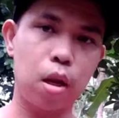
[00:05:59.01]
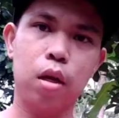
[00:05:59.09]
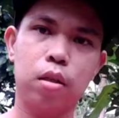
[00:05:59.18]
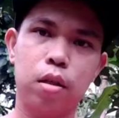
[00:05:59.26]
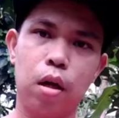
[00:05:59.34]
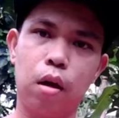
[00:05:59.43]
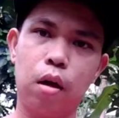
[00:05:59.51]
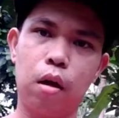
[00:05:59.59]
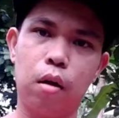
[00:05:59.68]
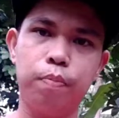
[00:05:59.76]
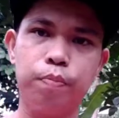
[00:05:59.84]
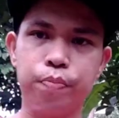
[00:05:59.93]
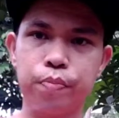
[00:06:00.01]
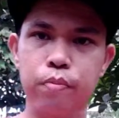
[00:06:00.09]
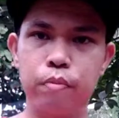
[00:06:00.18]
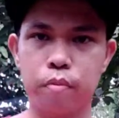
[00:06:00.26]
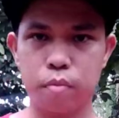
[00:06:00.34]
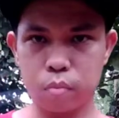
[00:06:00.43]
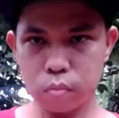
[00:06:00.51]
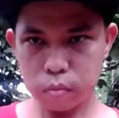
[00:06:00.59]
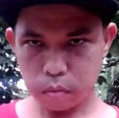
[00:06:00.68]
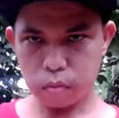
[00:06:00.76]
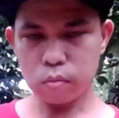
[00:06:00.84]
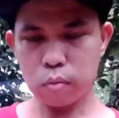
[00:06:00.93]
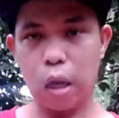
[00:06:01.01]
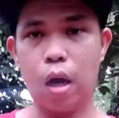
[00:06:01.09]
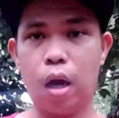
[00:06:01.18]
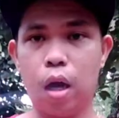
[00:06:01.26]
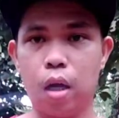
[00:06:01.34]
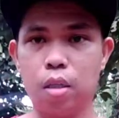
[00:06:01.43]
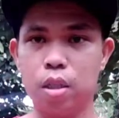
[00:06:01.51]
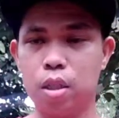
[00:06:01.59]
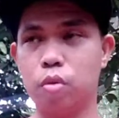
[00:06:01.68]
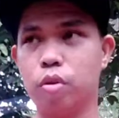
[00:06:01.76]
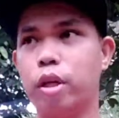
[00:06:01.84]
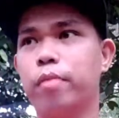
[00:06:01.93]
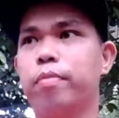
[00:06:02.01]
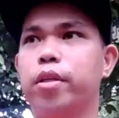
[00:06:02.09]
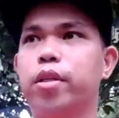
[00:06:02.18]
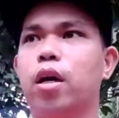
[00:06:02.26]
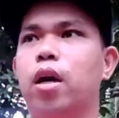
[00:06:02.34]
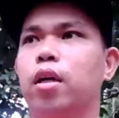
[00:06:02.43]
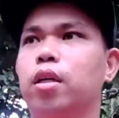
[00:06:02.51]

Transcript: lang sa uh, sa social media